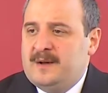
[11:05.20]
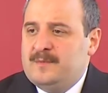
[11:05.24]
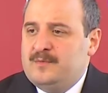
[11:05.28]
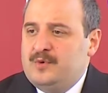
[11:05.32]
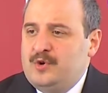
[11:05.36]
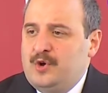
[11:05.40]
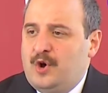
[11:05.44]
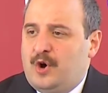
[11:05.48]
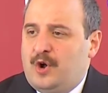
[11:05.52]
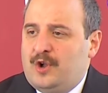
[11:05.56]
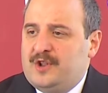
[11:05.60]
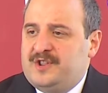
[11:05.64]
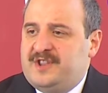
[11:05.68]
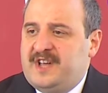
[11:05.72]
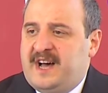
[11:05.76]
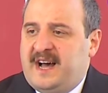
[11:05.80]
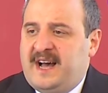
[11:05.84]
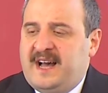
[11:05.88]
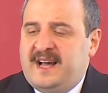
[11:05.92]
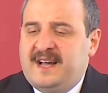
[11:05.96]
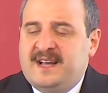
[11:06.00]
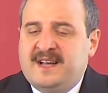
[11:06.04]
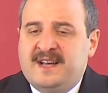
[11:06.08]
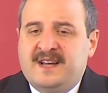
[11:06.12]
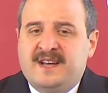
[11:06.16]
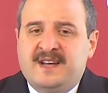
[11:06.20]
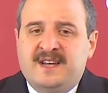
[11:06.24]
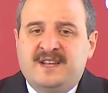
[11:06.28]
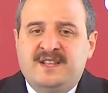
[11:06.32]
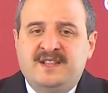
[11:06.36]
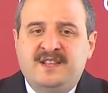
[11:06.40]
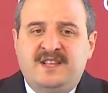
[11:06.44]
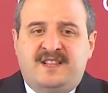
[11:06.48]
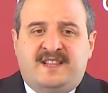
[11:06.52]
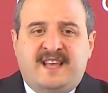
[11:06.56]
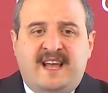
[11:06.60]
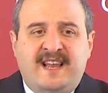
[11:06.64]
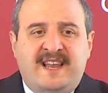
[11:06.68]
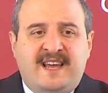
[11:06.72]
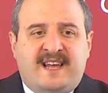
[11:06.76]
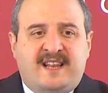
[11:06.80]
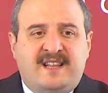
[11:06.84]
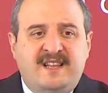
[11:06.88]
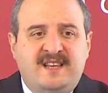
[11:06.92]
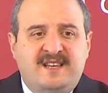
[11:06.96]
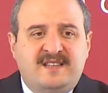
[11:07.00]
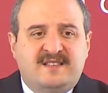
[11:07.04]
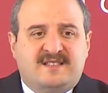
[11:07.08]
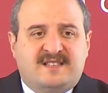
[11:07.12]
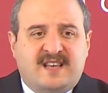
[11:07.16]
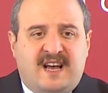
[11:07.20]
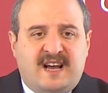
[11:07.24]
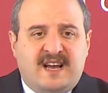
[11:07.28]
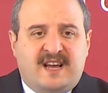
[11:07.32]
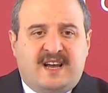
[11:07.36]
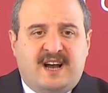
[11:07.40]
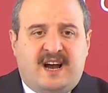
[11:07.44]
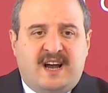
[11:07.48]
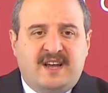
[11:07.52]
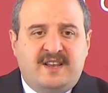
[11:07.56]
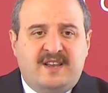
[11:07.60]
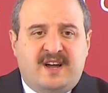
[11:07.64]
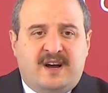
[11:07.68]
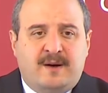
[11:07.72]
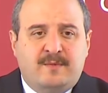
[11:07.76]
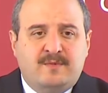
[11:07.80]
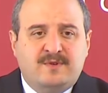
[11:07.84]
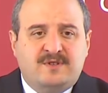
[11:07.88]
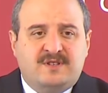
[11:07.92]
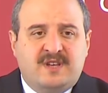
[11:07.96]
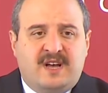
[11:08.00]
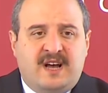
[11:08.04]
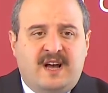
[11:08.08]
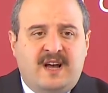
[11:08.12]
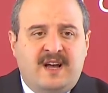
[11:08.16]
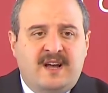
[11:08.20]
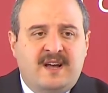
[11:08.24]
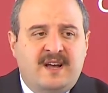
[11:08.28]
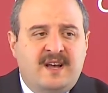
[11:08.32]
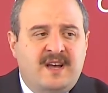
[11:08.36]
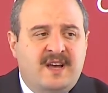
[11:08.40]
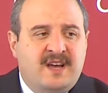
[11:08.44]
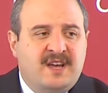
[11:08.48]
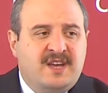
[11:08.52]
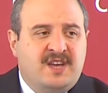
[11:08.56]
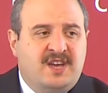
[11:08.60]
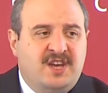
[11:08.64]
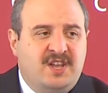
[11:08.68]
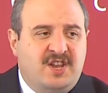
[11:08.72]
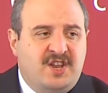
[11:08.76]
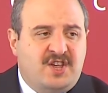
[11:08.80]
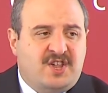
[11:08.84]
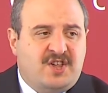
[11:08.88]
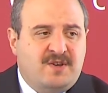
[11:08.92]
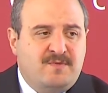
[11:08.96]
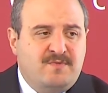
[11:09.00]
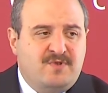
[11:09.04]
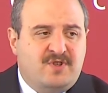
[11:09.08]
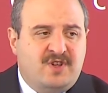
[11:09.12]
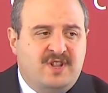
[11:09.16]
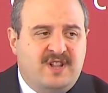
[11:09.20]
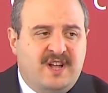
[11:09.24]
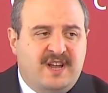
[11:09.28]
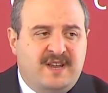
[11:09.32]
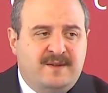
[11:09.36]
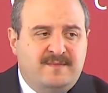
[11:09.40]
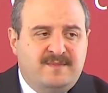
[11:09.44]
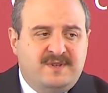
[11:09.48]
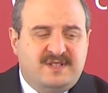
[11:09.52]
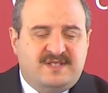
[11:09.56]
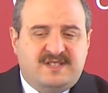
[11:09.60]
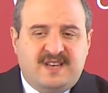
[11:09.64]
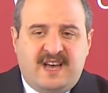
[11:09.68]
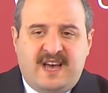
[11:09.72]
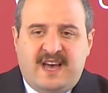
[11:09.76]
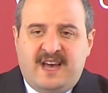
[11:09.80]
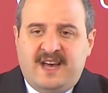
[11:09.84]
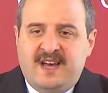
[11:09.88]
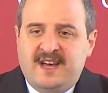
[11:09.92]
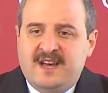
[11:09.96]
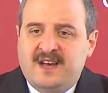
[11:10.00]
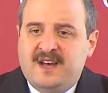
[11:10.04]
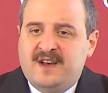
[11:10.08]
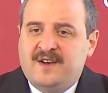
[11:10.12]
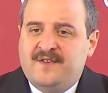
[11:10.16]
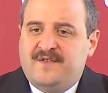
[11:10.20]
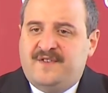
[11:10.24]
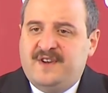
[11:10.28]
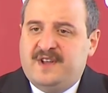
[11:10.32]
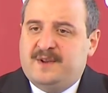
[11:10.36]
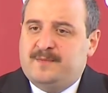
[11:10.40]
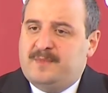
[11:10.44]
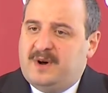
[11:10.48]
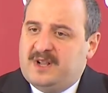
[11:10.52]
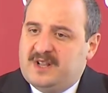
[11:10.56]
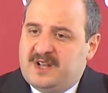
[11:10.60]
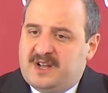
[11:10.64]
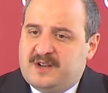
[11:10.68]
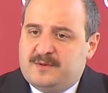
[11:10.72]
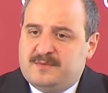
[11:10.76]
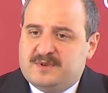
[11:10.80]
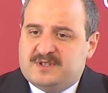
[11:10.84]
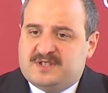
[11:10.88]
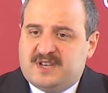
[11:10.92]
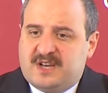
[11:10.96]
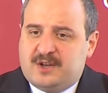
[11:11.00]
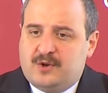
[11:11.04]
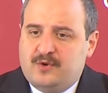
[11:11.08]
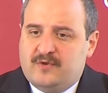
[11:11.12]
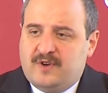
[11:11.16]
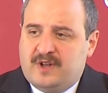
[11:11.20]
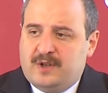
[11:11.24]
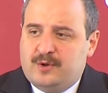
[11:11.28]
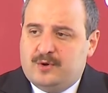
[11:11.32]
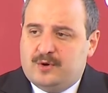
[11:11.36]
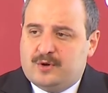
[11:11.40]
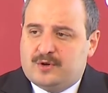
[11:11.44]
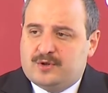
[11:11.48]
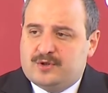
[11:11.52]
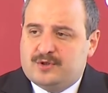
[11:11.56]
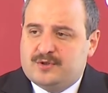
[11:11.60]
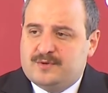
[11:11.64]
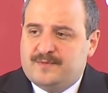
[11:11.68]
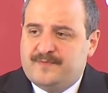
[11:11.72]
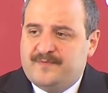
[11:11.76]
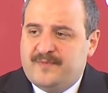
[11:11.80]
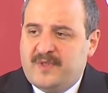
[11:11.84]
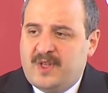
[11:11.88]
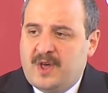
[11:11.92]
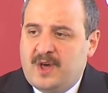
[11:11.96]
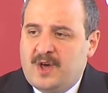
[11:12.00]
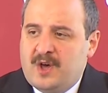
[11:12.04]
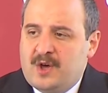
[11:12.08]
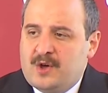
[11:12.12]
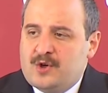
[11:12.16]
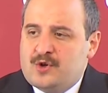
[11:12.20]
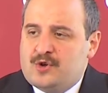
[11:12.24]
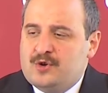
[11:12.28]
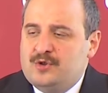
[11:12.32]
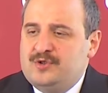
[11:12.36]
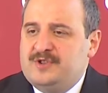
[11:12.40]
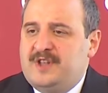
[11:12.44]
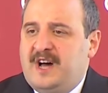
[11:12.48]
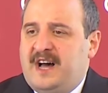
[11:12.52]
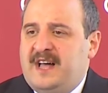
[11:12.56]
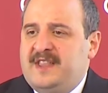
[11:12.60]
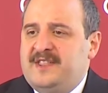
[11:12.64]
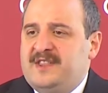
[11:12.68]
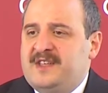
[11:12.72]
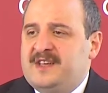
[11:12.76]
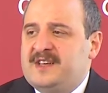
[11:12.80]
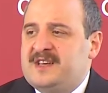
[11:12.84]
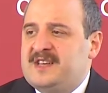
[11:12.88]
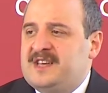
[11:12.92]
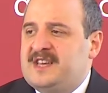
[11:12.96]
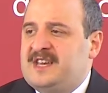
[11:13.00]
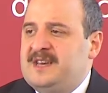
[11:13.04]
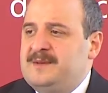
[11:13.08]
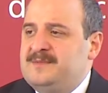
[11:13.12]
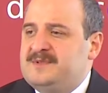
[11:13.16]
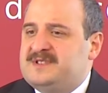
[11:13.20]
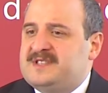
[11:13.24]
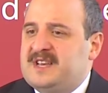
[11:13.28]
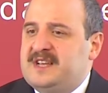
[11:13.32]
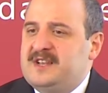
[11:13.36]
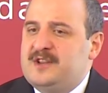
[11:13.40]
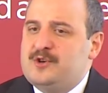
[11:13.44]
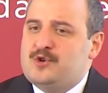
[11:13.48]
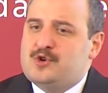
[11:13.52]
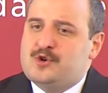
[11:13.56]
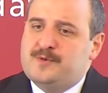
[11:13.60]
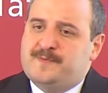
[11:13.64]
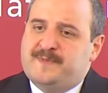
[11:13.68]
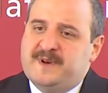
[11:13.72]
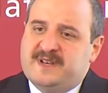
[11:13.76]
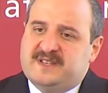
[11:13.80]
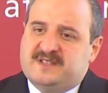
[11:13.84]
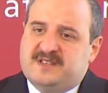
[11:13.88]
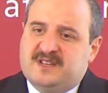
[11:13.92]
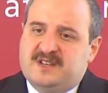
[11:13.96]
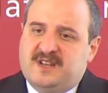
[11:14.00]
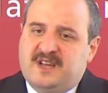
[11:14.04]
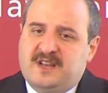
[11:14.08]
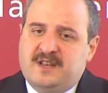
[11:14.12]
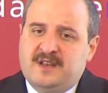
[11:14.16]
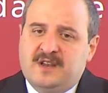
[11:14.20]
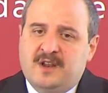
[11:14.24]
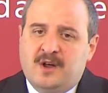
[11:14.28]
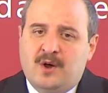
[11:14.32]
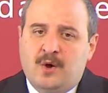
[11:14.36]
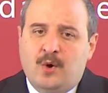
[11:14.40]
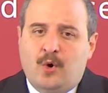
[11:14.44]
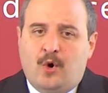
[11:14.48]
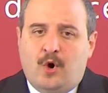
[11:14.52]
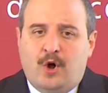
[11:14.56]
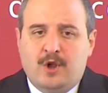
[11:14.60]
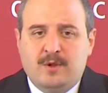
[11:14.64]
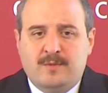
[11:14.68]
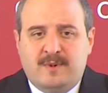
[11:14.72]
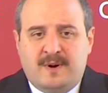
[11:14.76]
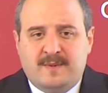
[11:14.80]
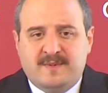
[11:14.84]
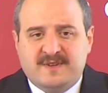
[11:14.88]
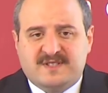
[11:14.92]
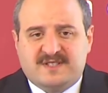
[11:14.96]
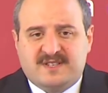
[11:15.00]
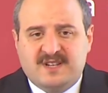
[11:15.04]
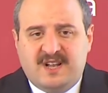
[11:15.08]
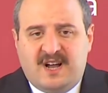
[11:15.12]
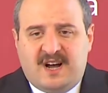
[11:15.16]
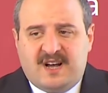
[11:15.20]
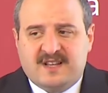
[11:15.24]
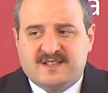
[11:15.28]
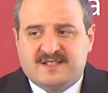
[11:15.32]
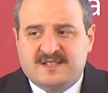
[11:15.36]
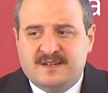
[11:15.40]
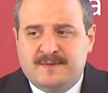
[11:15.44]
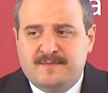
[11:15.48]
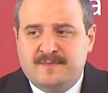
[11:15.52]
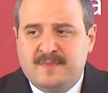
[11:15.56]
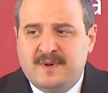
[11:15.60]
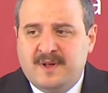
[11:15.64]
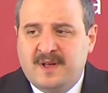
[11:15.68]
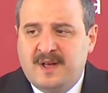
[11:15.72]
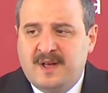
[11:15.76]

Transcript: Bu yolda nitelikli insan kaynağımıza, girişimcilerimize, firmalarımıza güveniyoruz. Şundan kimsenin şüphesinin olmaması lazım.